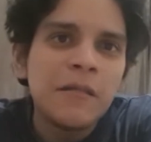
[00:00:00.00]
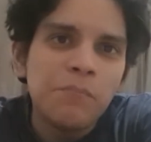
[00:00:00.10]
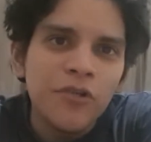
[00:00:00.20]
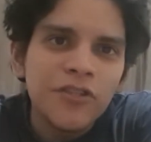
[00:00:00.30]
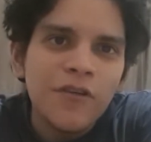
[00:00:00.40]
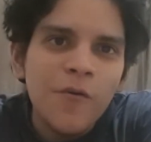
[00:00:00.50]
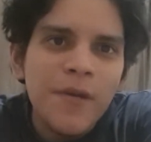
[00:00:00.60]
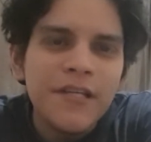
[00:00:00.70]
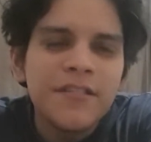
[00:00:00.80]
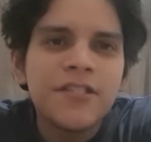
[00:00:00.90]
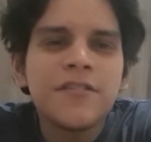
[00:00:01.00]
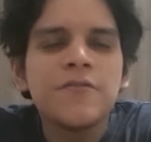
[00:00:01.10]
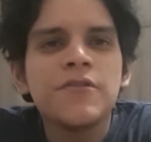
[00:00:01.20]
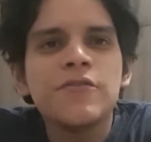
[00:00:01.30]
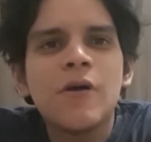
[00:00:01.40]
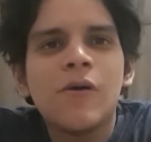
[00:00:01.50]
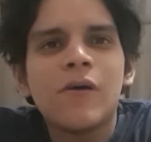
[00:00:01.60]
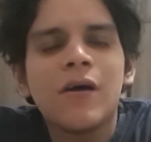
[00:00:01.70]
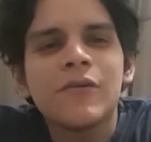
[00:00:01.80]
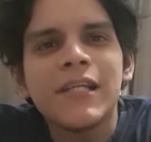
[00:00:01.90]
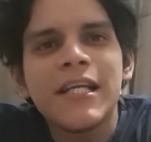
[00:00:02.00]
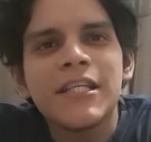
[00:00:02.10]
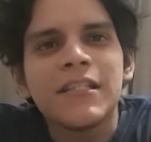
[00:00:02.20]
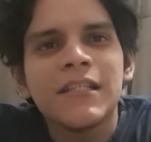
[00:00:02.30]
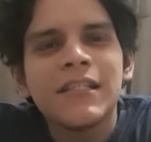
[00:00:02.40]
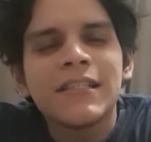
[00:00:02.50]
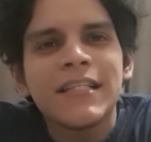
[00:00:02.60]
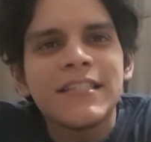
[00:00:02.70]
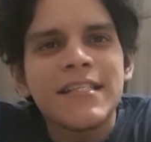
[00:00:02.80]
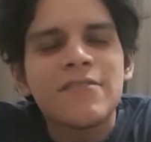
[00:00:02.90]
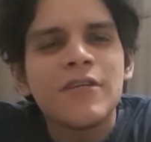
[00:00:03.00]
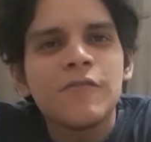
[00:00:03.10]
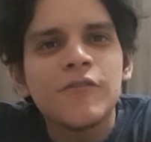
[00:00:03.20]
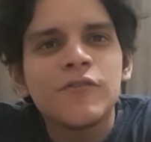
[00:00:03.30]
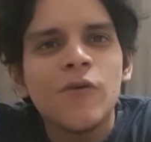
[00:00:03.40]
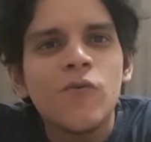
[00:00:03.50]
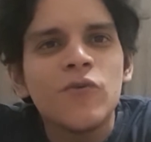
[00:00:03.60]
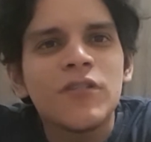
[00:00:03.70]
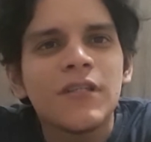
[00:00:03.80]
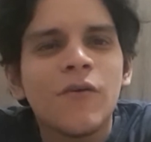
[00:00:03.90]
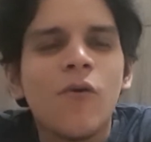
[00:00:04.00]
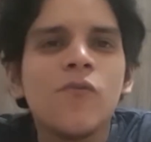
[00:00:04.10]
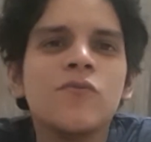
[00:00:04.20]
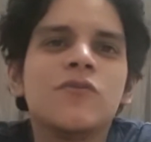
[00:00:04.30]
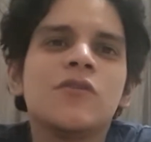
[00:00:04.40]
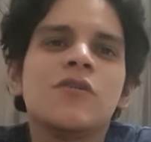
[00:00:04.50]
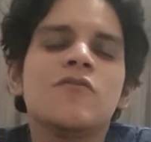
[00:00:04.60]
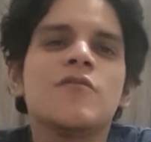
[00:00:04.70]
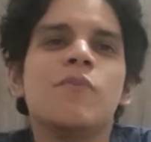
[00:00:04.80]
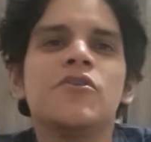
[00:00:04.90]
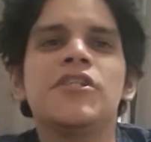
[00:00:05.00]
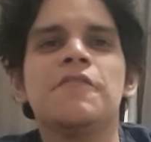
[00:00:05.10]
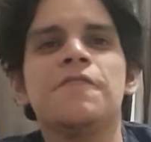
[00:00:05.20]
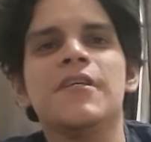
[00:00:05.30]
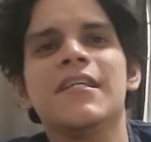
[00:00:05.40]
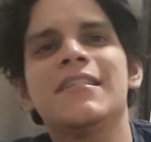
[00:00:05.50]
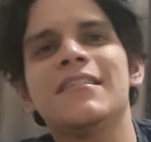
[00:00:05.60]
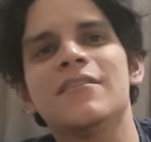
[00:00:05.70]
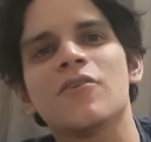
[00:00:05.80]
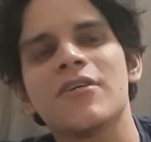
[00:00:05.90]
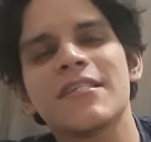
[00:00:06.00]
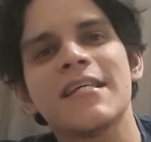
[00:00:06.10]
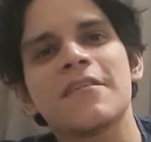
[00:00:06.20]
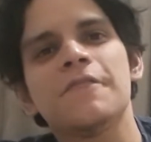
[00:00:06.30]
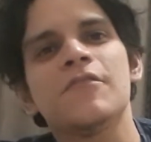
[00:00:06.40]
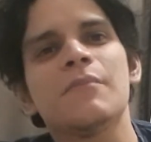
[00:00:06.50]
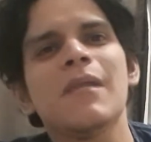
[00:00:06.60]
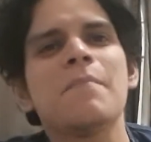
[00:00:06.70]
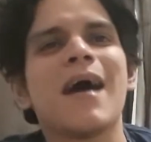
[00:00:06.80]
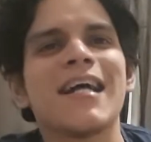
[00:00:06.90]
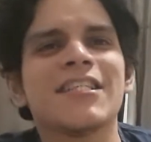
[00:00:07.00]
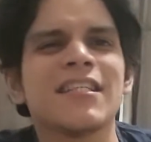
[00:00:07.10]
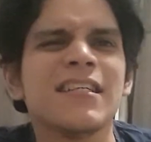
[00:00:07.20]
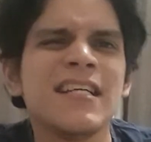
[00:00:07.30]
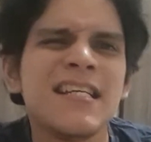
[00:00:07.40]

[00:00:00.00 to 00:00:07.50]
Posteriormente, se uniu ao, ao Lenin na direção da Revolução Russa com os, os bolcheviques e Trotsky é essa figura emblemática.